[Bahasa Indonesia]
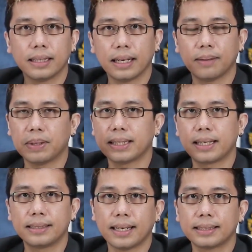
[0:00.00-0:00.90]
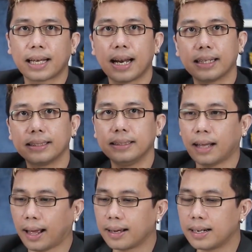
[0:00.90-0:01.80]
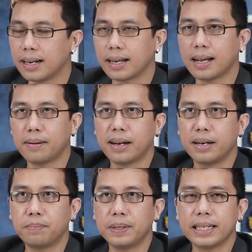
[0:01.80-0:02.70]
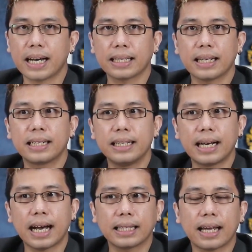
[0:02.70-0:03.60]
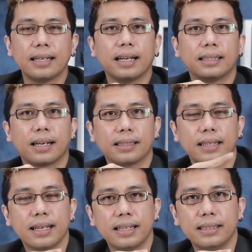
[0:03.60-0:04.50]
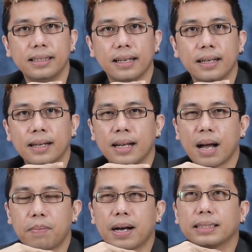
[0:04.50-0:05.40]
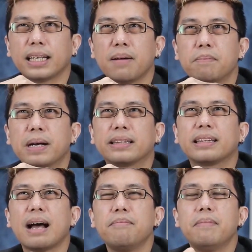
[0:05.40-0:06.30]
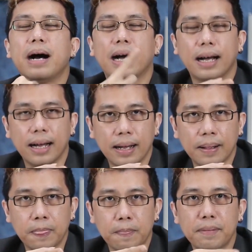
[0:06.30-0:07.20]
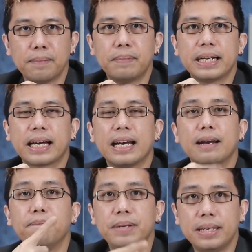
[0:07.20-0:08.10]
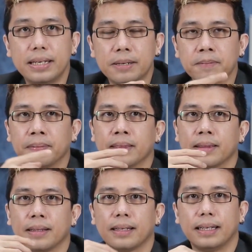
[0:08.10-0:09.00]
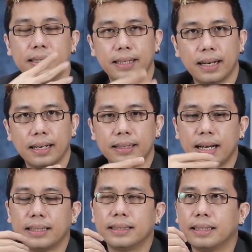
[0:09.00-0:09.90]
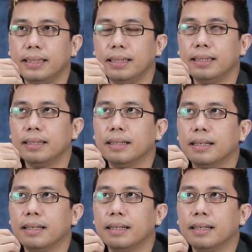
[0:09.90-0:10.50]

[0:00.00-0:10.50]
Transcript: ya bahasa Inggrisnya eskalasi ada eh, ada peningkatan kedekatan antara saya dan dia apakah saya bertambah memberikan lebih ke dia dari segi